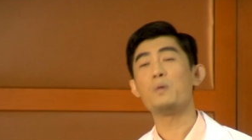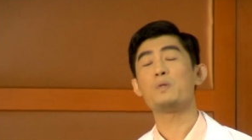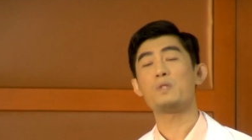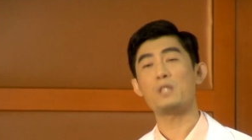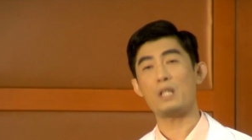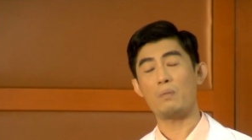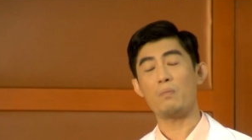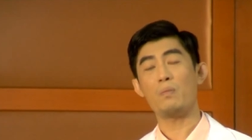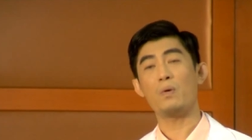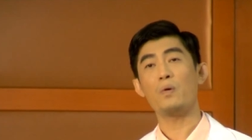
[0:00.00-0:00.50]
มี
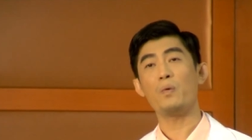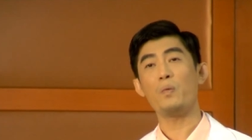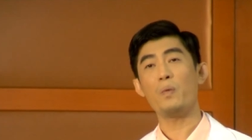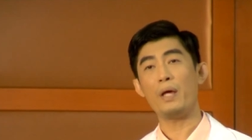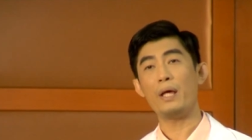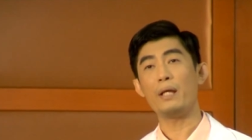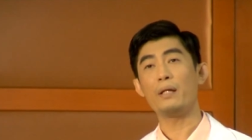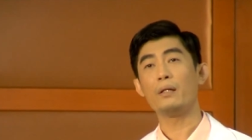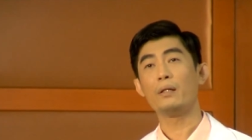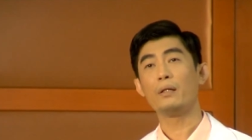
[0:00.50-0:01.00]
7บริ
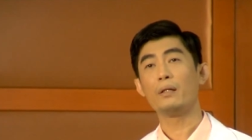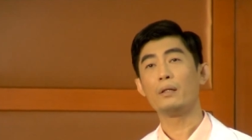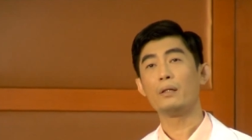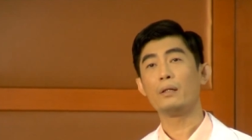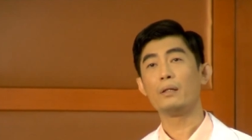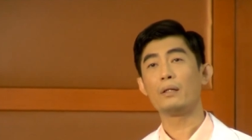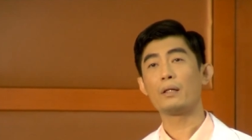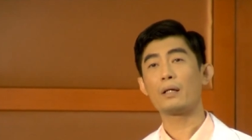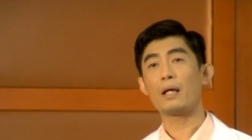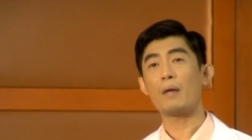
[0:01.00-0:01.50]
เวณ
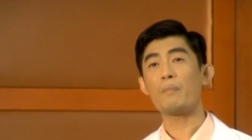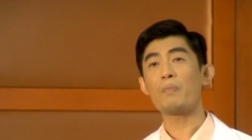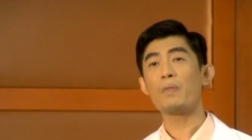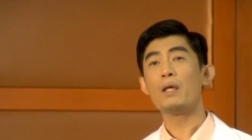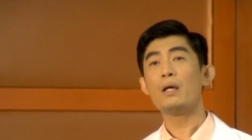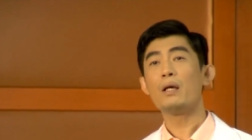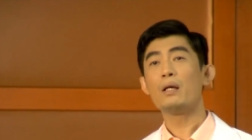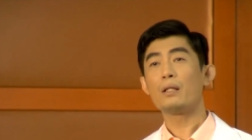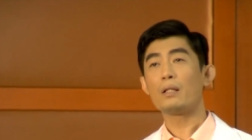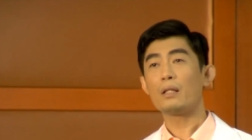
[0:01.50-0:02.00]
นะครับ
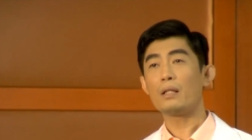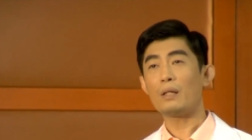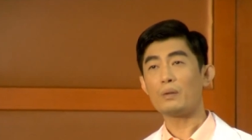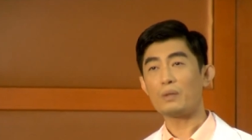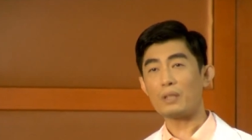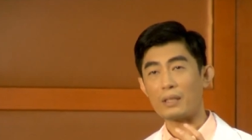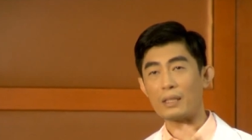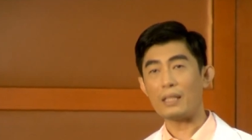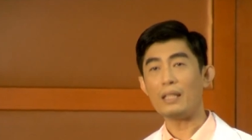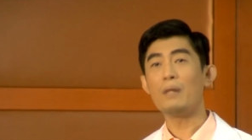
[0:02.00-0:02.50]

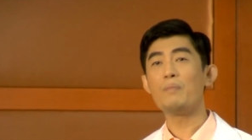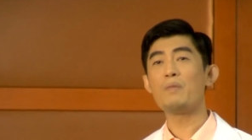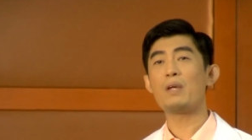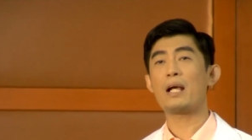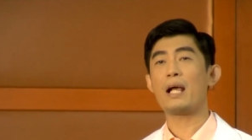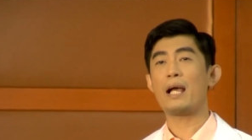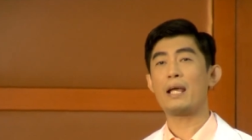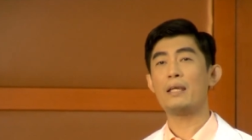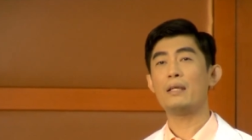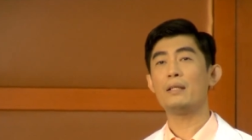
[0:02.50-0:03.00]
เราจะเติม
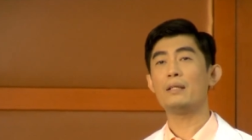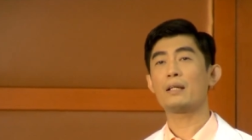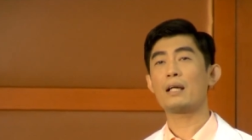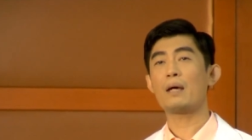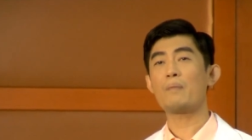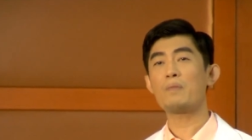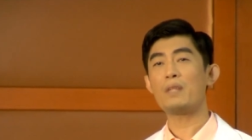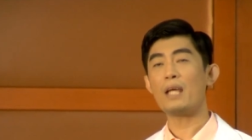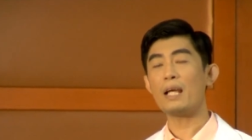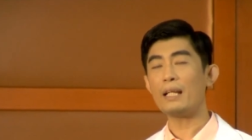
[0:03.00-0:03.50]
ยังไง
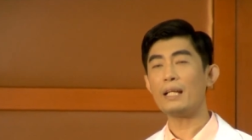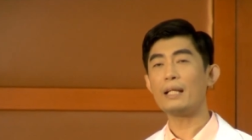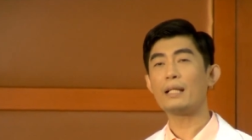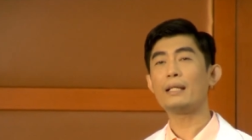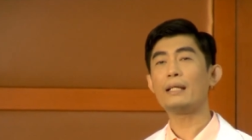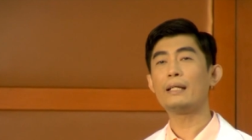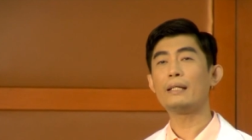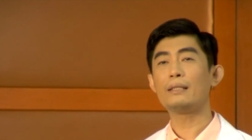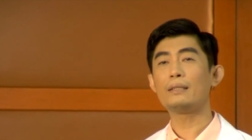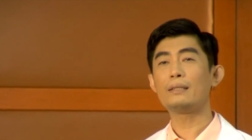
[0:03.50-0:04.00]
นะครับ เทคนิค
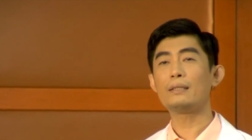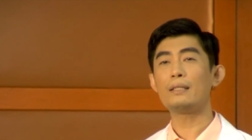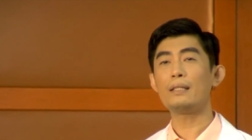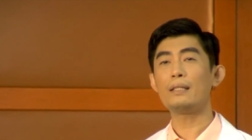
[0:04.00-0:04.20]
หนึ่ง